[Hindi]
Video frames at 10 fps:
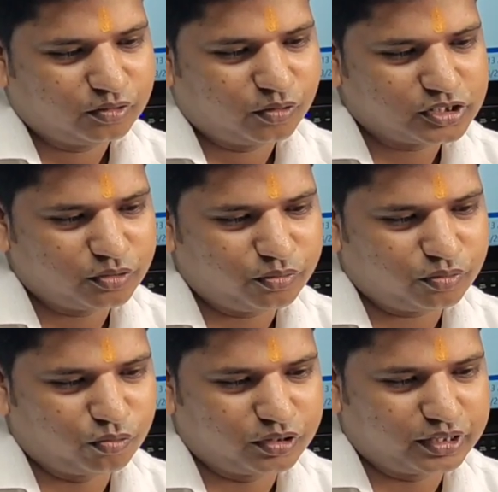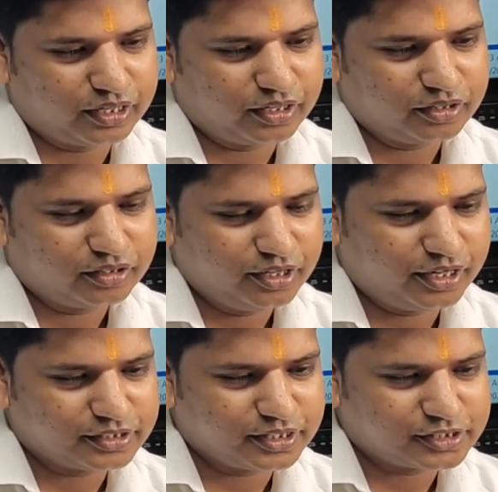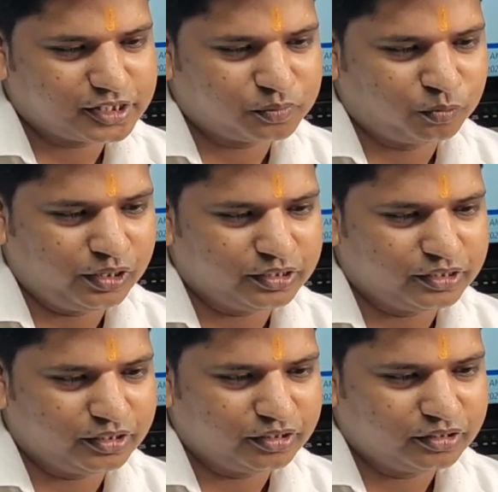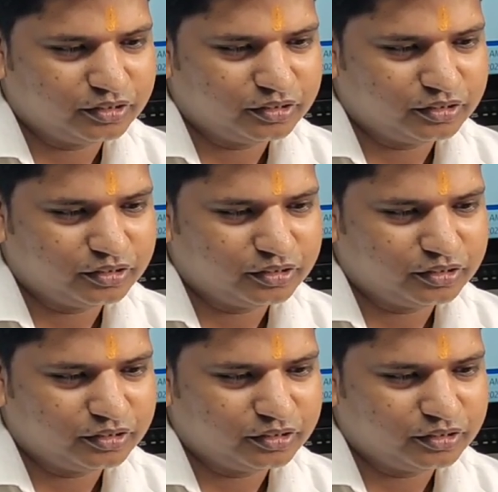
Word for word: थोड़ा सा रुकना है ठीक है सक्सेसफुल लिख दिया